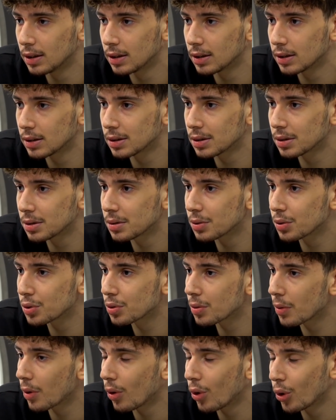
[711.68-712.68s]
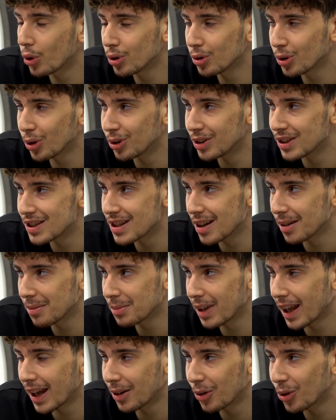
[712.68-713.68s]
Ee, oyun
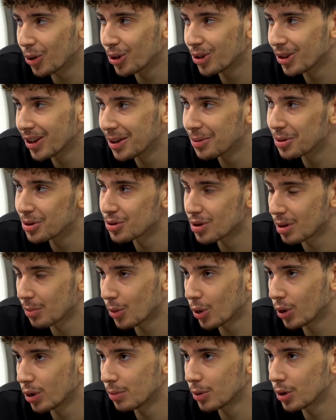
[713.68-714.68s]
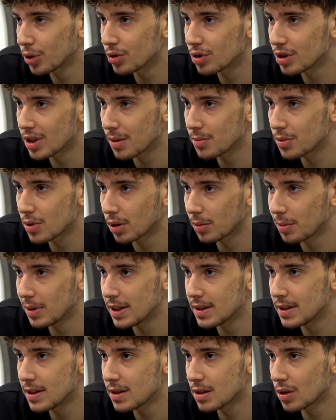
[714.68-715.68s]
oynayacağım. Yani oyun oynamayı düşünüyorum. Oyunumu götüreceğim çünkü
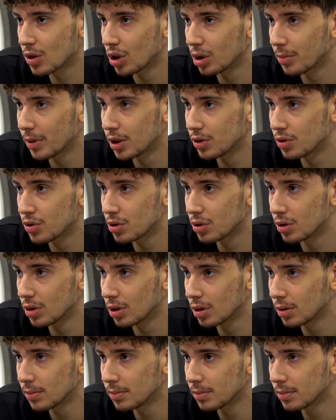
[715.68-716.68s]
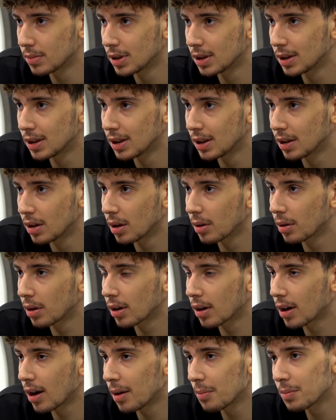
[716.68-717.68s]
PlayStation oynamayı düşünüyorum
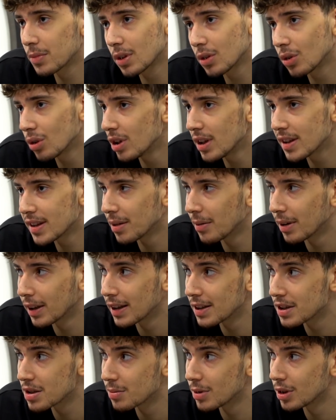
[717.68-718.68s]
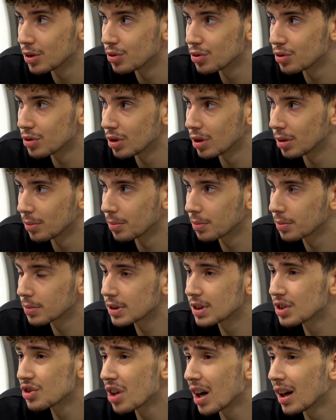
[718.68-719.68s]
kampta öyle zaman geçirmeyi düşünüyorum.
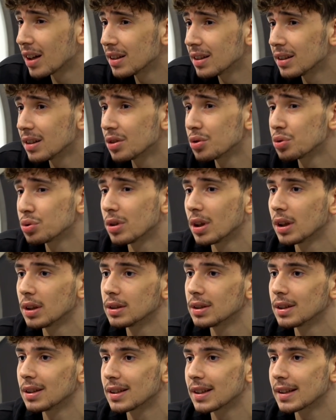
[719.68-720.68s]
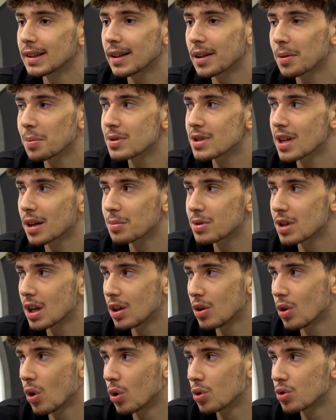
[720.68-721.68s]
Dışarıda da şu anda zaten yapılacak bir şey
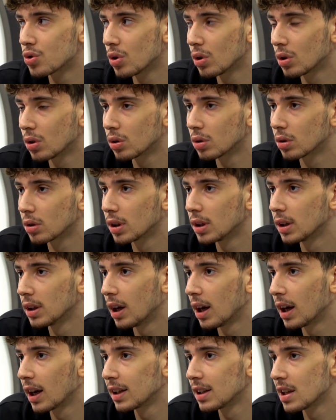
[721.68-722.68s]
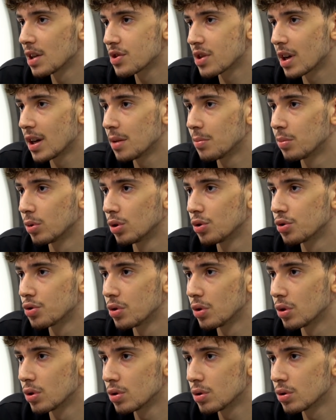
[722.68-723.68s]
evet. yok çok. Ee, arkadaşlarla
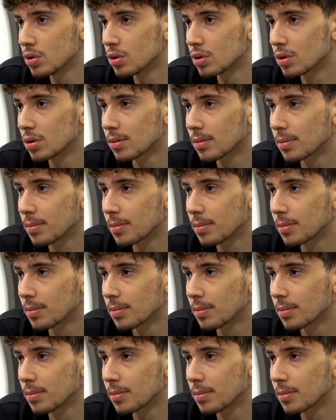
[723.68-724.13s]
buluşuyoruz.